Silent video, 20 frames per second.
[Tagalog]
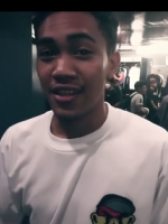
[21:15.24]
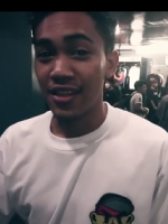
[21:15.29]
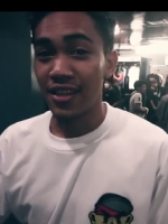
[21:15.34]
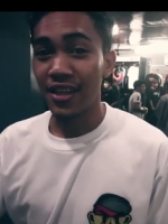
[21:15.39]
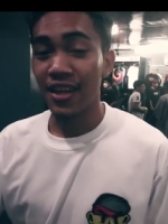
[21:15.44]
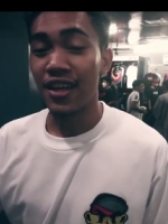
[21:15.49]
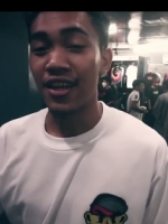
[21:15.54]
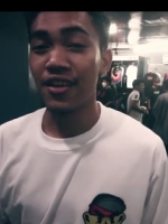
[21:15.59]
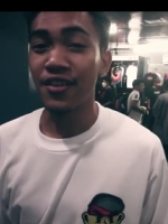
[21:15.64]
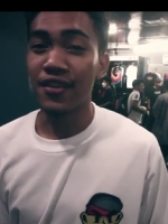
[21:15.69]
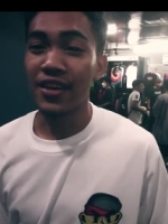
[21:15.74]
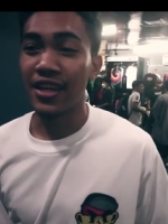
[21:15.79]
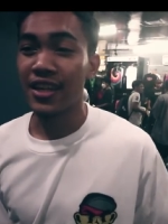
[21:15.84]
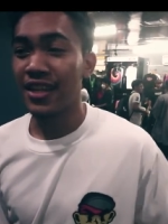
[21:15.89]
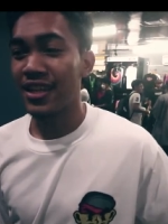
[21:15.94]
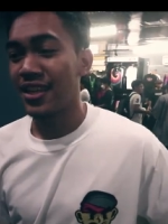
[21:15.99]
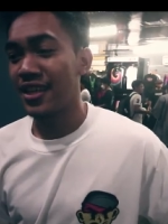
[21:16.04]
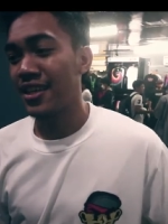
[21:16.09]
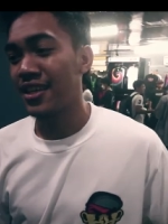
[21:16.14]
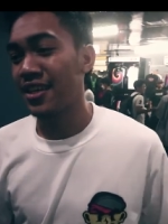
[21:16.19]
ni ano eh,
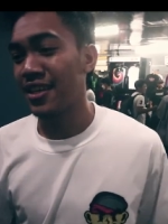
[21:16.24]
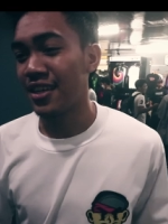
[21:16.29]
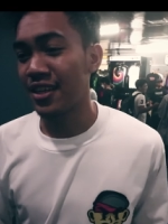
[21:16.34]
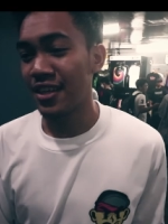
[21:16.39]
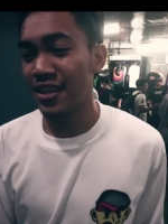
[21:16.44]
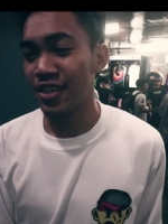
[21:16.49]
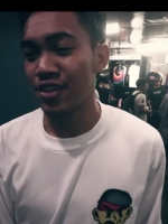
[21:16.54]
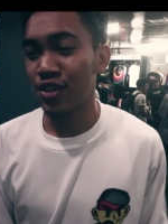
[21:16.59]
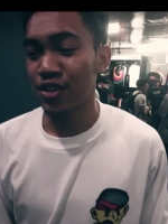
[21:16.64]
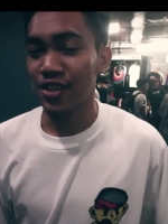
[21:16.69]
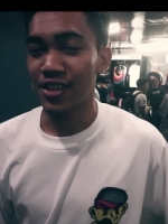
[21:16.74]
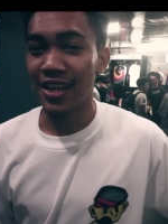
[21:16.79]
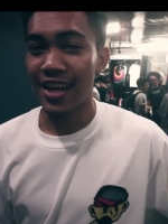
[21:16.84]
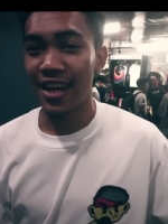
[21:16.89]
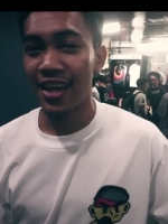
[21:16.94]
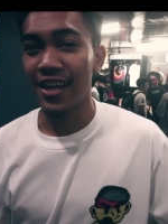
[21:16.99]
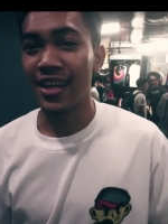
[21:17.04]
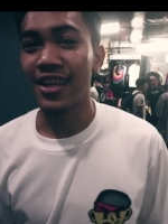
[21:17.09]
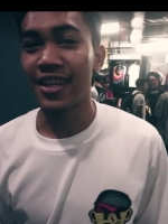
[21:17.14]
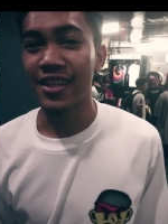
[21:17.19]
ni Josh
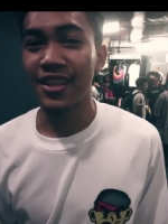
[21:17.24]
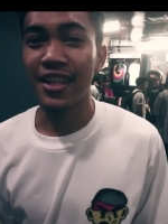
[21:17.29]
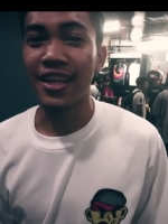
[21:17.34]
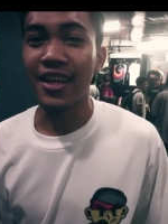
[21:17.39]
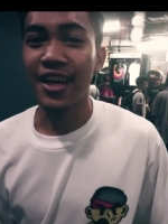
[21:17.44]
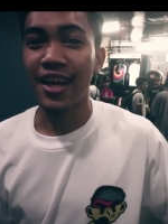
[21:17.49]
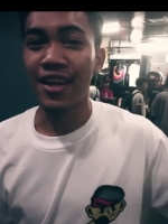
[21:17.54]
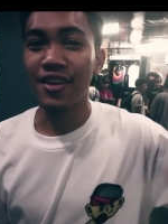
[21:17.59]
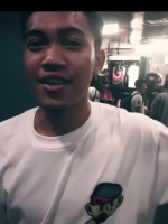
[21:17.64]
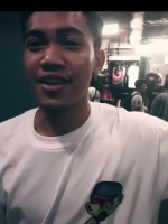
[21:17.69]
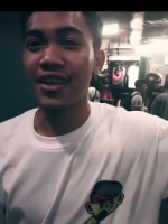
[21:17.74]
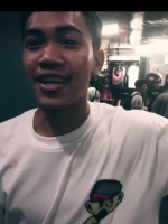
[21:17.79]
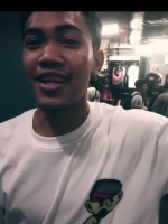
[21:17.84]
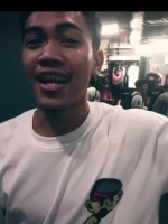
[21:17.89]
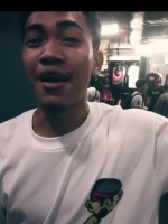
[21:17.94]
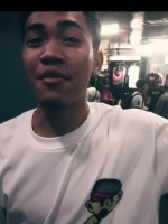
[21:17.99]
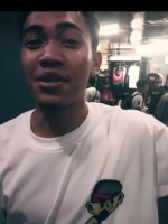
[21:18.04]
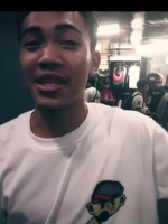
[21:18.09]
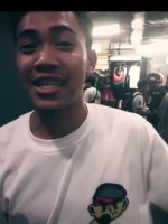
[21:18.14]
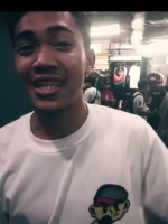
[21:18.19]
na ni, ano eh,
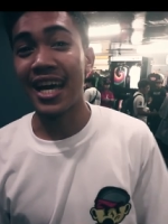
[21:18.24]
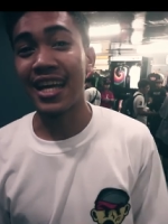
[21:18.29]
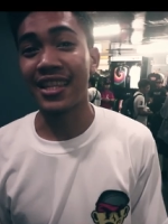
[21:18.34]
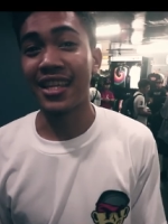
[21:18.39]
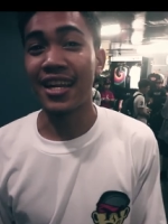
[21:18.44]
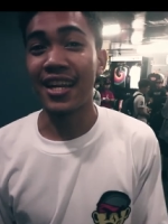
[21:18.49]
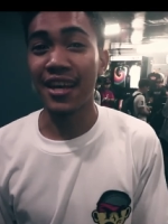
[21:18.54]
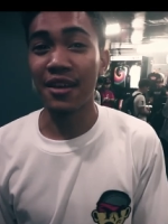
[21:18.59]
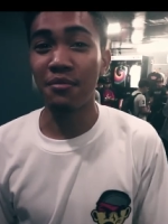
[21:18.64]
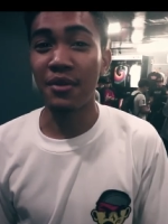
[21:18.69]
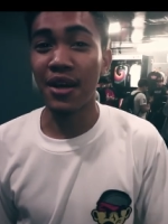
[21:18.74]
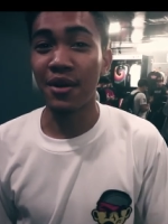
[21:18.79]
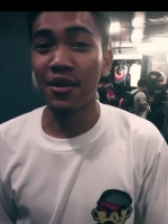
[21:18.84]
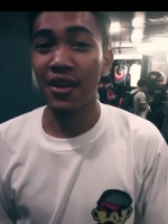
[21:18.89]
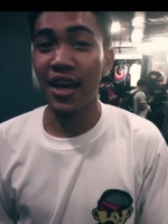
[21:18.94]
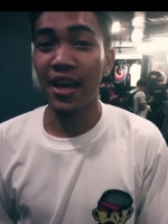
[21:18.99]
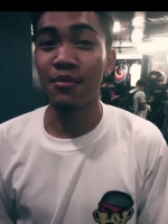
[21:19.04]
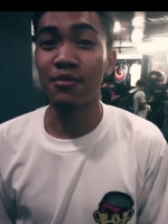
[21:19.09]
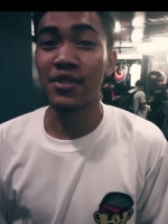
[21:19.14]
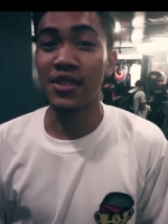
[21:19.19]
ginamit na dati ng ibang
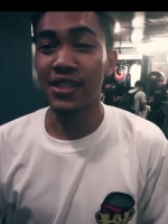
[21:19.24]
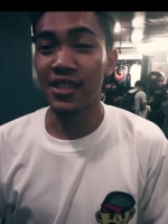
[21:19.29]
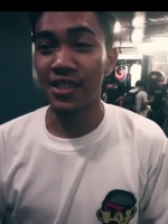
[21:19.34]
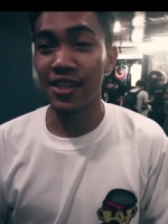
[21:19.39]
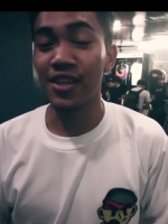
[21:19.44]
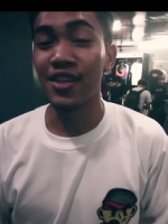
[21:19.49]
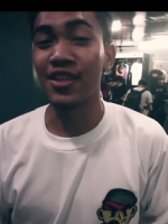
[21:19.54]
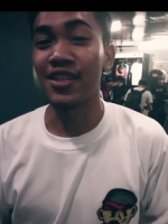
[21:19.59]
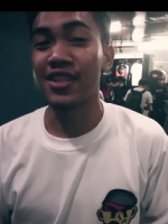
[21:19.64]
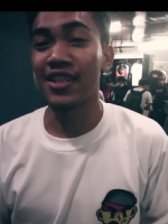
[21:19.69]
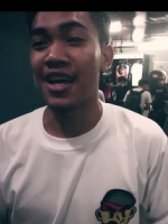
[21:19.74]
MC 'yon.